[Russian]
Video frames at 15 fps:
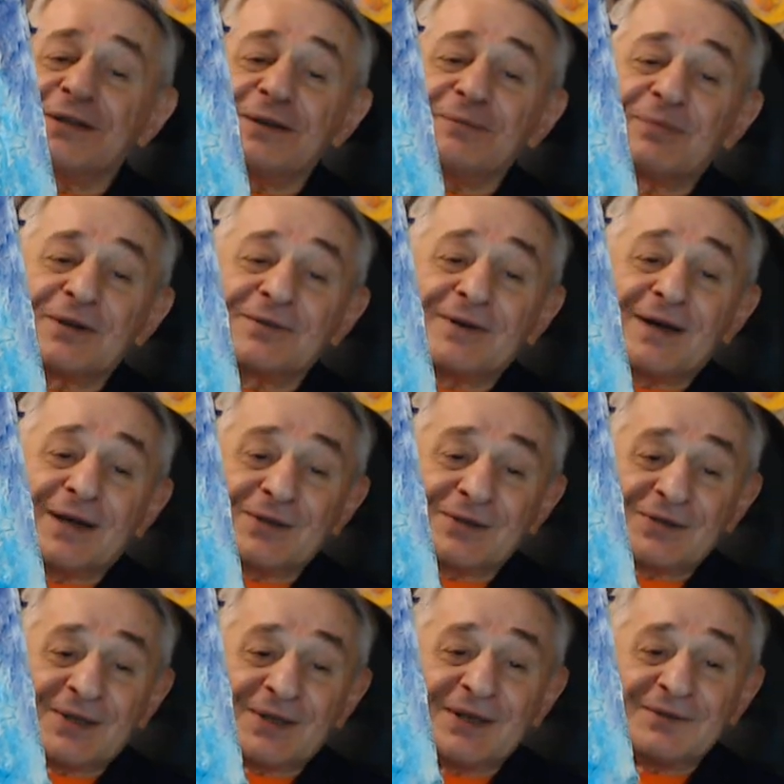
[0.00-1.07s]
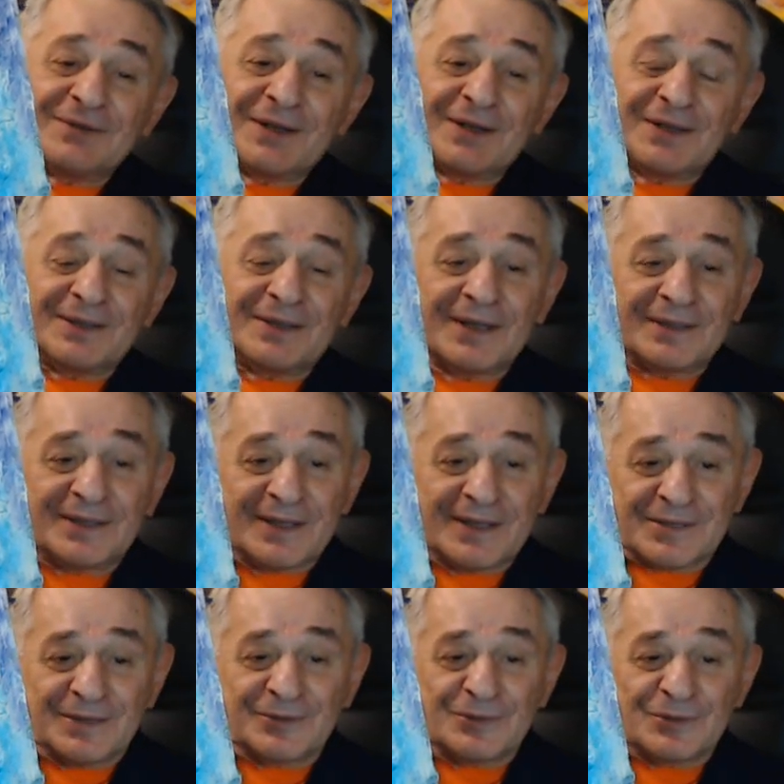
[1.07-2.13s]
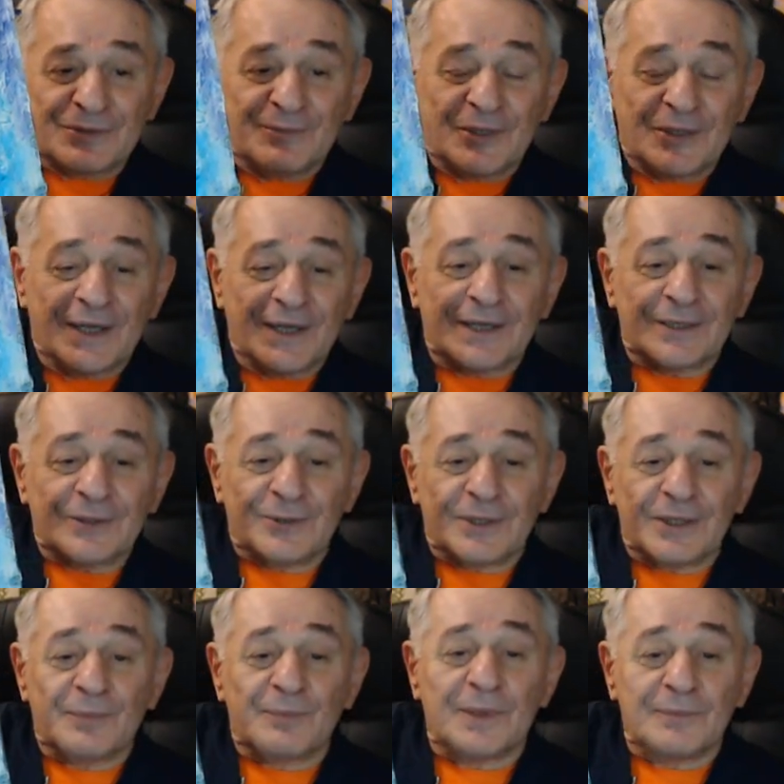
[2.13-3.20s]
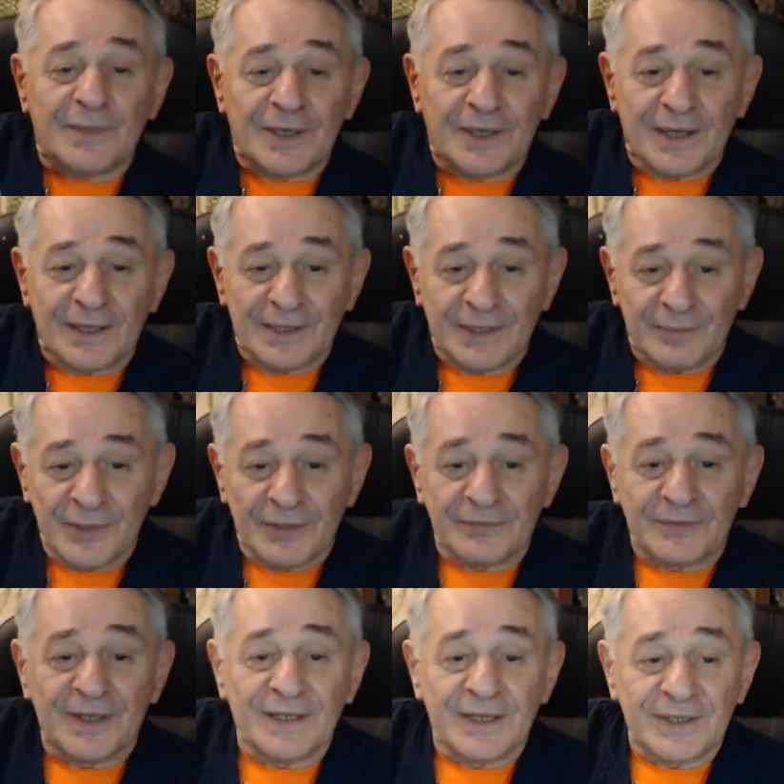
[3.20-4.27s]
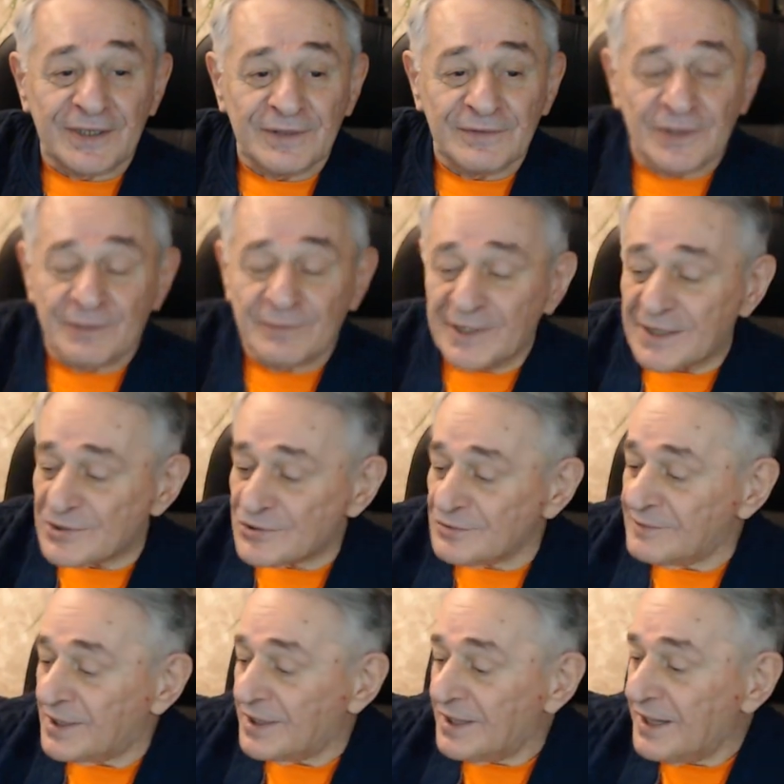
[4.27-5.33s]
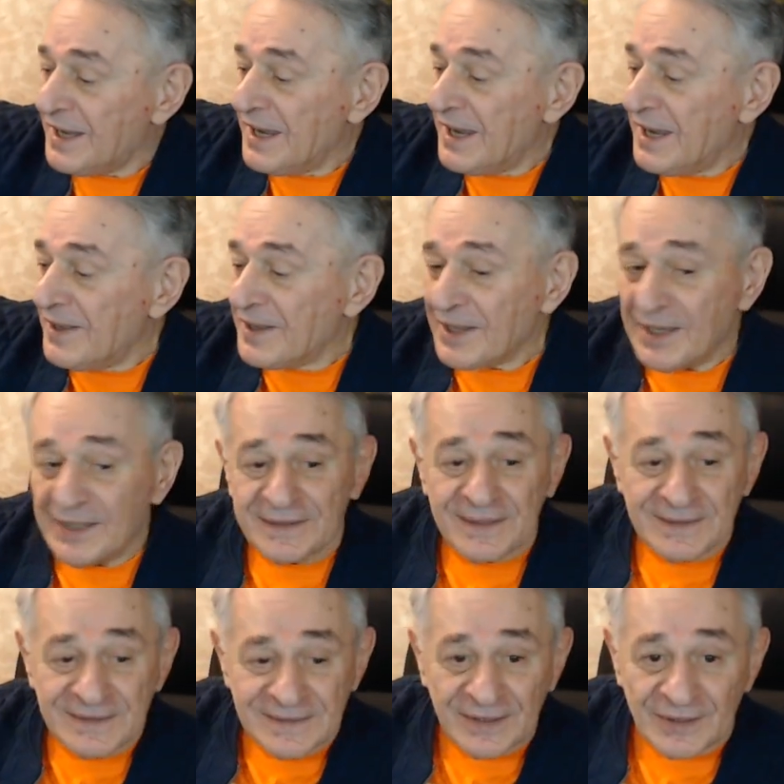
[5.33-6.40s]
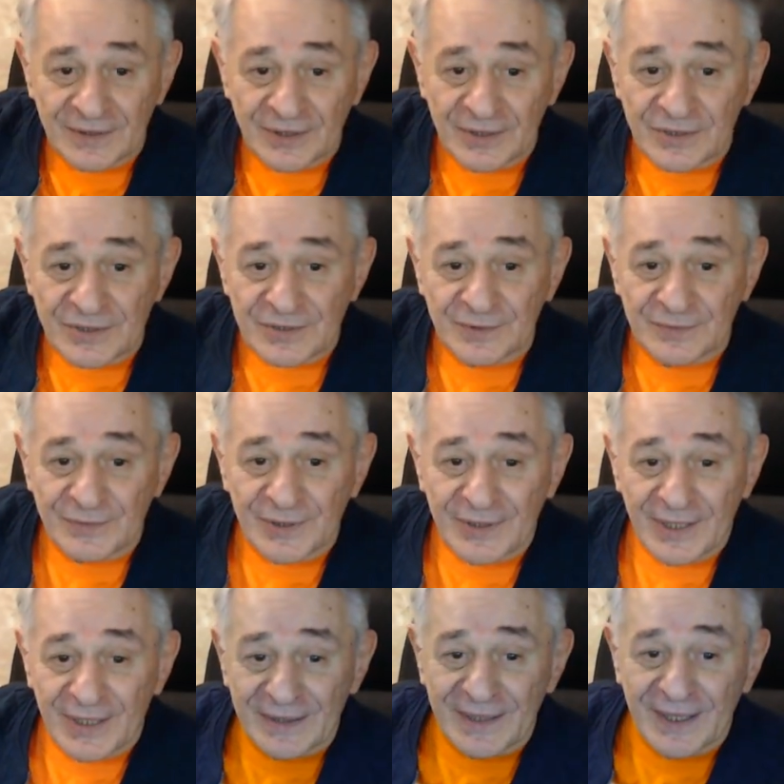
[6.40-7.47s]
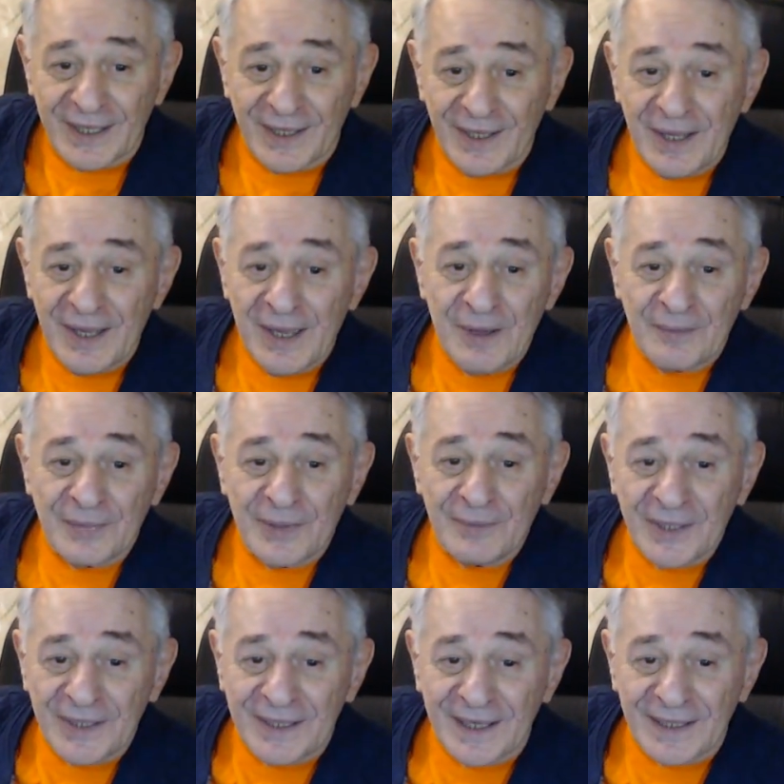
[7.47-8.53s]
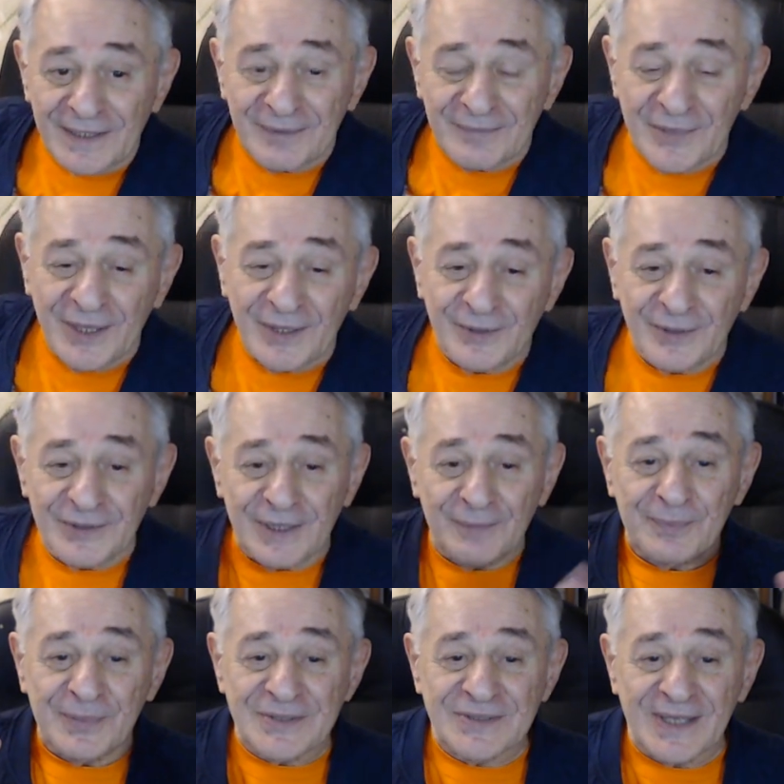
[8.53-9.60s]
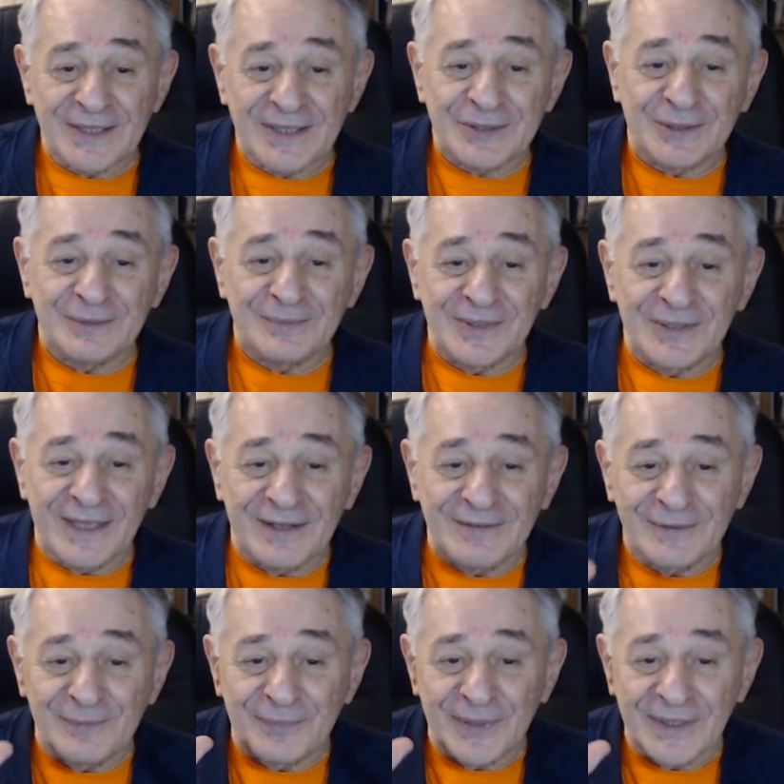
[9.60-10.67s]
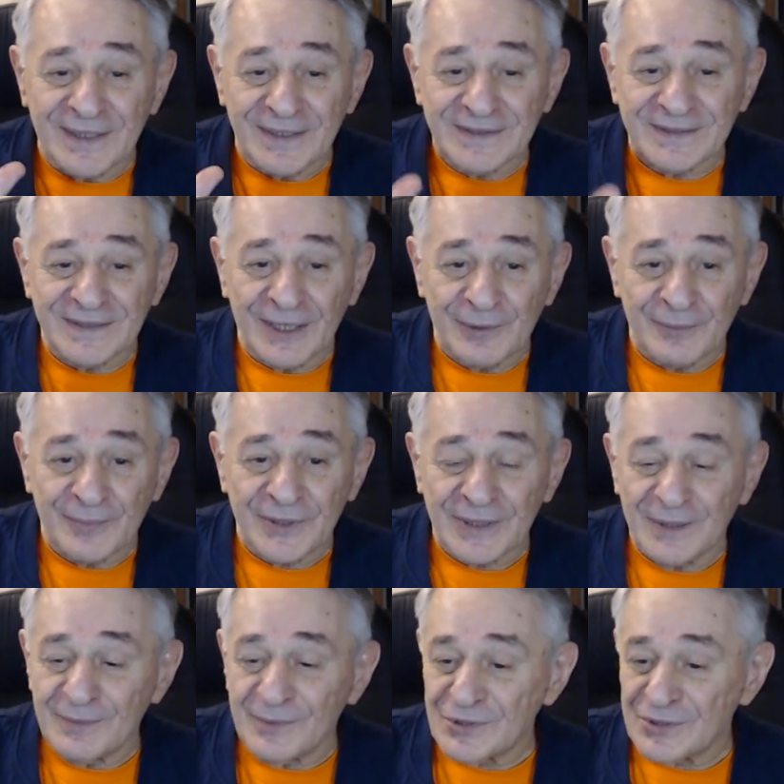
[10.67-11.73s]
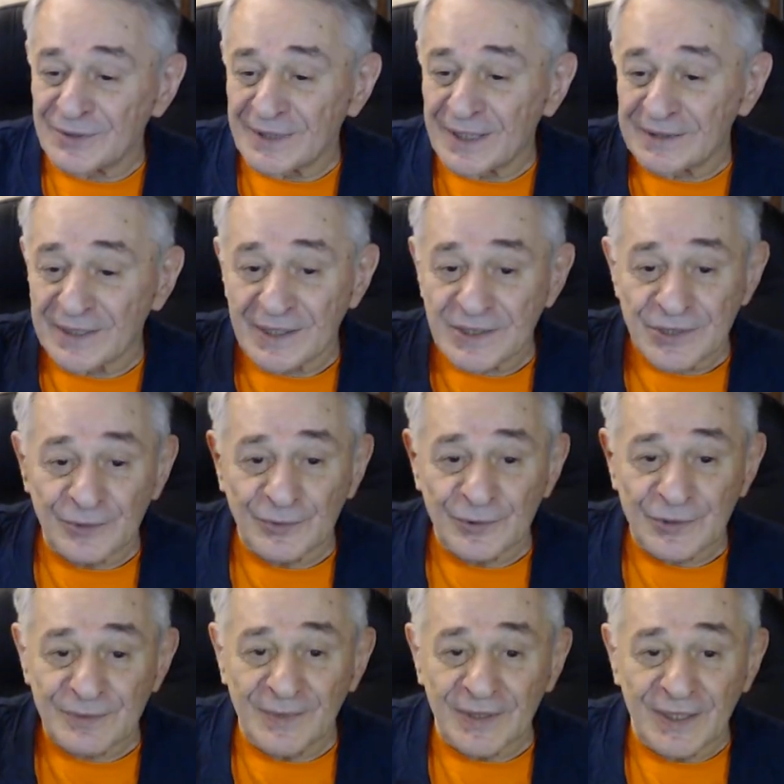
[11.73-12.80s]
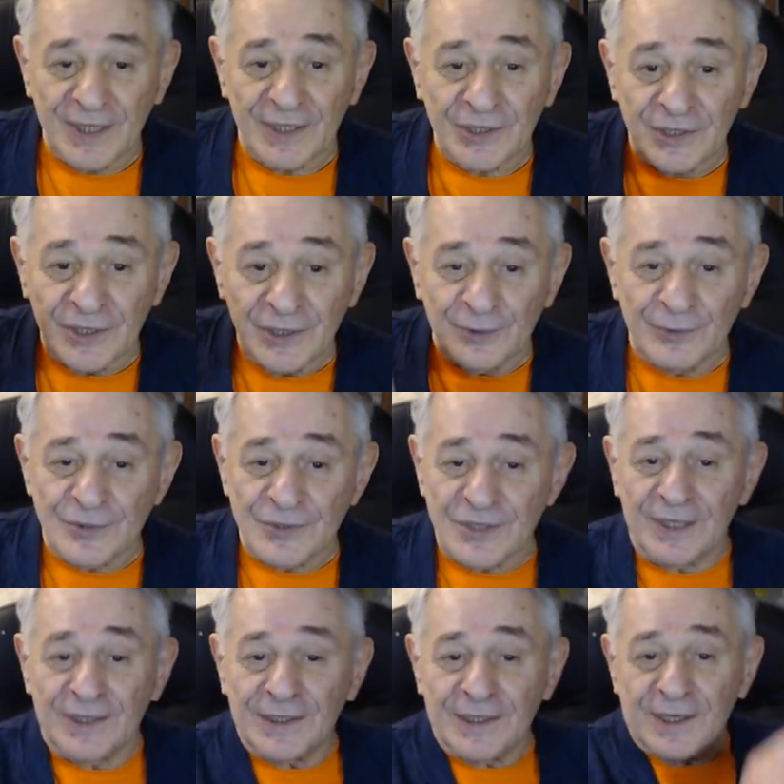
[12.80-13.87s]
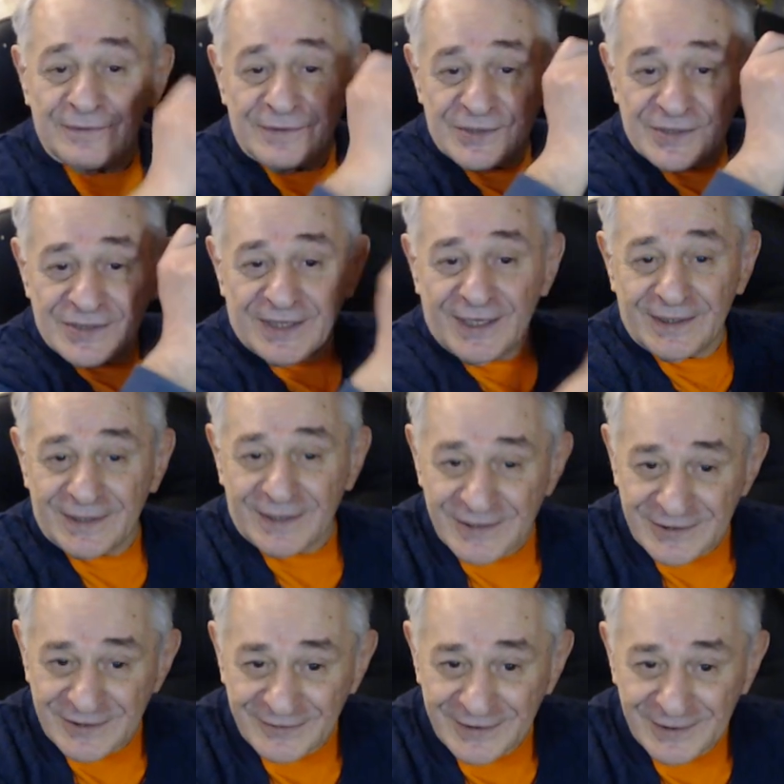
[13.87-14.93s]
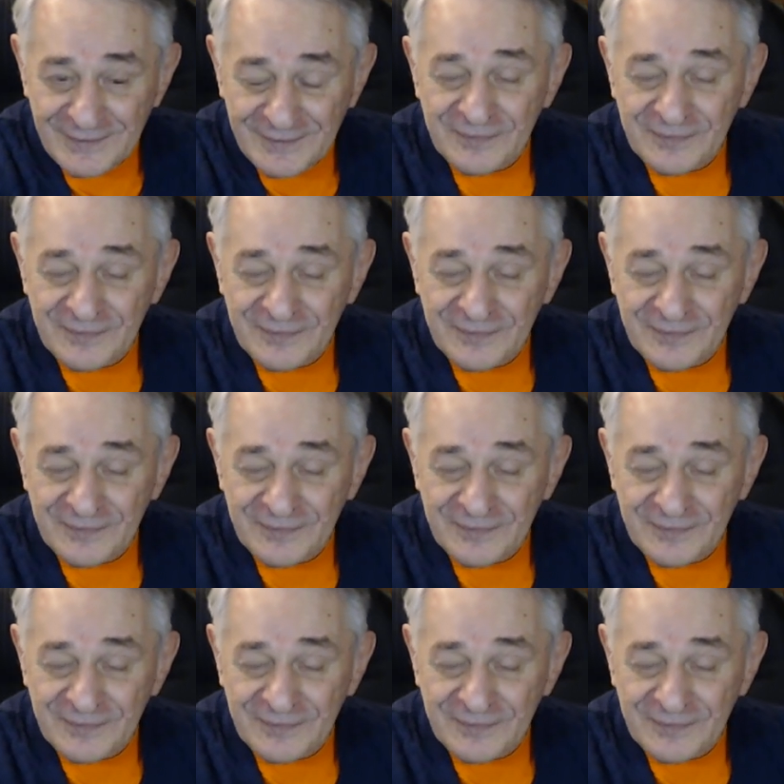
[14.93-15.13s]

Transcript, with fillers: не прибавить, говорит Наташа Кузьмина, которая помогала мне в коллективном разуме это делать. И сегодня она помогала мне ее дописать, чтобы я вам показал, потому что Наташа Кузьмина книгу сдала в издательство.